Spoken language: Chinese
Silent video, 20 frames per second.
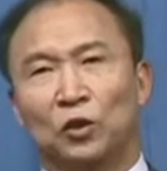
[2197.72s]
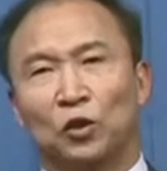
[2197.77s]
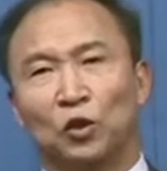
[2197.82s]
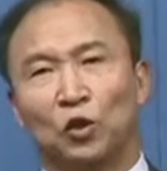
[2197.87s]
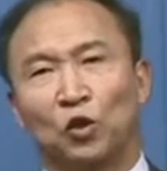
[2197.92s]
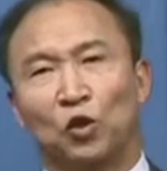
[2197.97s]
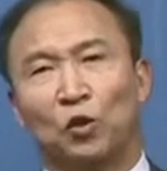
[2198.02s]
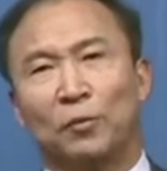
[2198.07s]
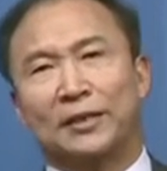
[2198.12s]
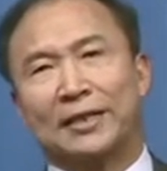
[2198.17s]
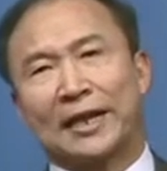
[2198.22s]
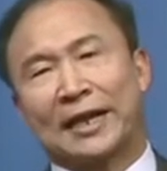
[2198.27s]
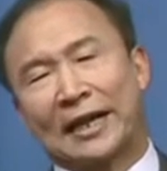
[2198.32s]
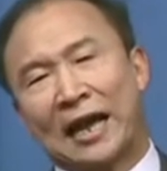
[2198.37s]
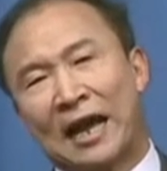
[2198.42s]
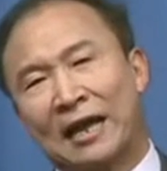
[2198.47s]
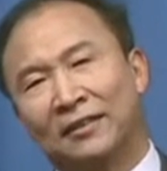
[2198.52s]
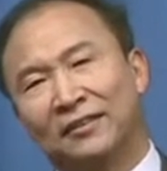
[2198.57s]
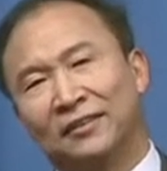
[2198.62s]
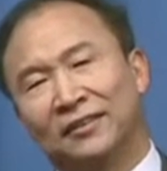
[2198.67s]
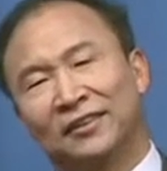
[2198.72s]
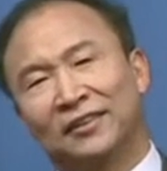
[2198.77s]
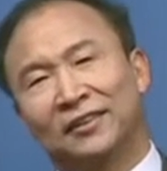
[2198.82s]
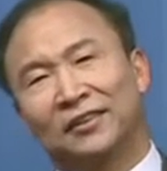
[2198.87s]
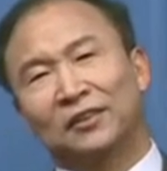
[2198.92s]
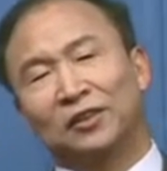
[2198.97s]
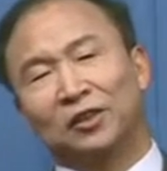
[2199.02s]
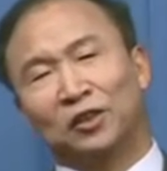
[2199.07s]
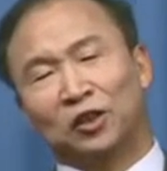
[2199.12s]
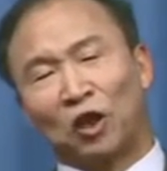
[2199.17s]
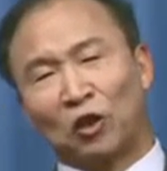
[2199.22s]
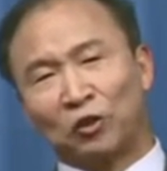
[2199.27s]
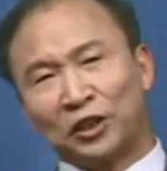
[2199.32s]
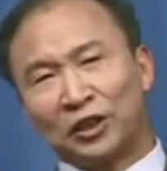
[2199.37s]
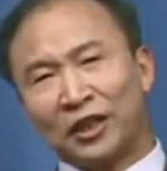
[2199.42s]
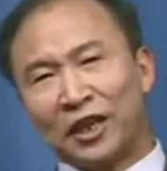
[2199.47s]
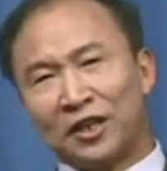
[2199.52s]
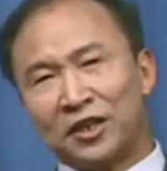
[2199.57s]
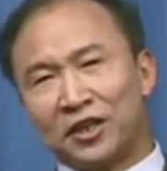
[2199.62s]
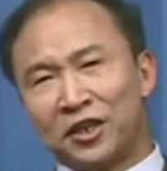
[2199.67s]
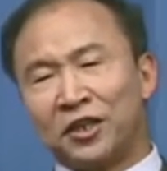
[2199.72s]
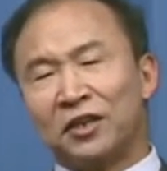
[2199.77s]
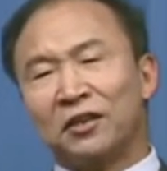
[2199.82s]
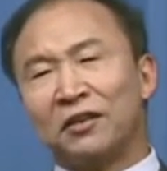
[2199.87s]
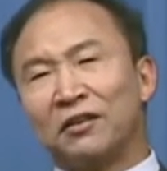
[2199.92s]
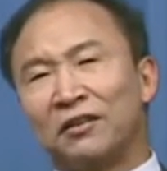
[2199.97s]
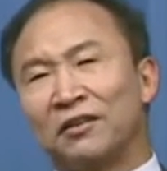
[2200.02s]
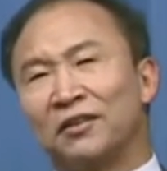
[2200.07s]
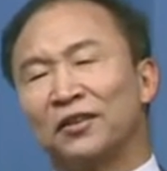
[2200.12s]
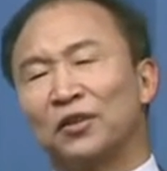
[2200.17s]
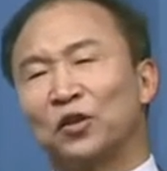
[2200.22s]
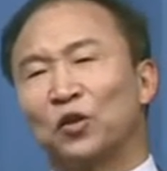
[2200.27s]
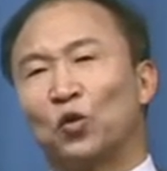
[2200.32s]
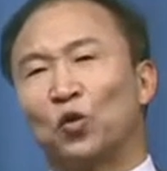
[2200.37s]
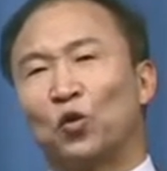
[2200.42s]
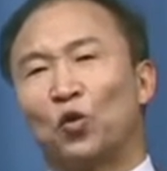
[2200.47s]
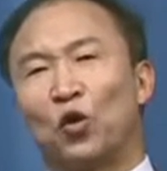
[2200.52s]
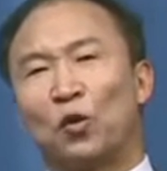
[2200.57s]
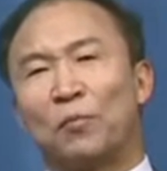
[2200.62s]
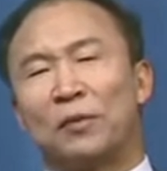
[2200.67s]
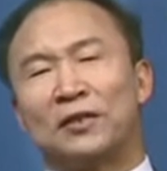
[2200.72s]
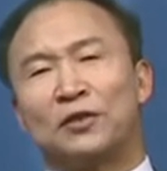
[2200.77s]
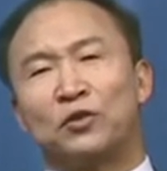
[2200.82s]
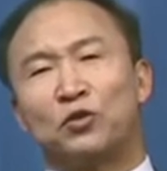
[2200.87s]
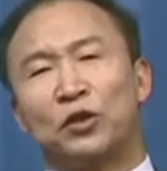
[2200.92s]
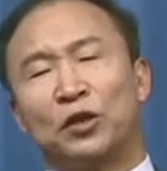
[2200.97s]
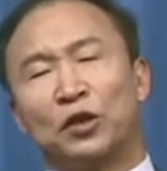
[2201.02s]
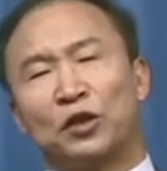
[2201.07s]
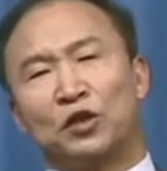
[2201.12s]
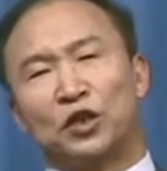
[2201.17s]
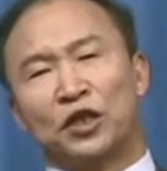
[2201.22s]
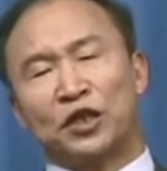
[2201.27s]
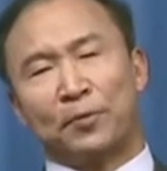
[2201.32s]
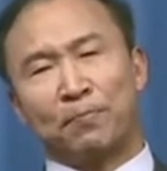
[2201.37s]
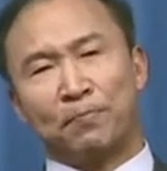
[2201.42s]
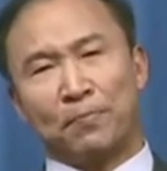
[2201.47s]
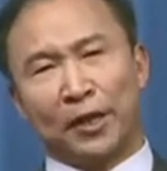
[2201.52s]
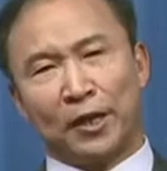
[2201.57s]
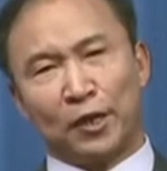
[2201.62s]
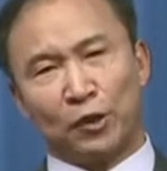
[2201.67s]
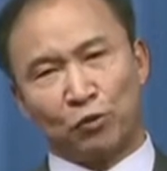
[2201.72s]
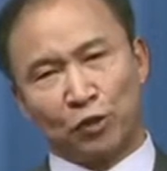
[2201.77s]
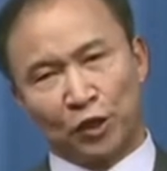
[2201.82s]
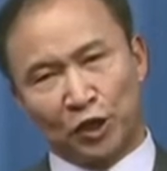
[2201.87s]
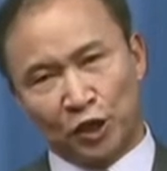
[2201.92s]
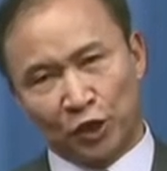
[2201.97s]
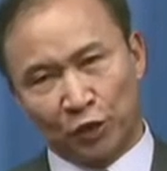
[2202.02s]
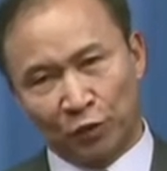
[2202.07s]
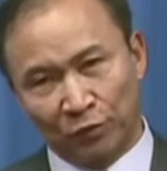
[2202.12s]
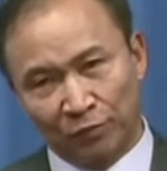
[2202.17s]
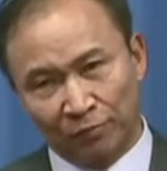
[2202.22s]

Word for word: 我们再看到现今我们最审美的追求，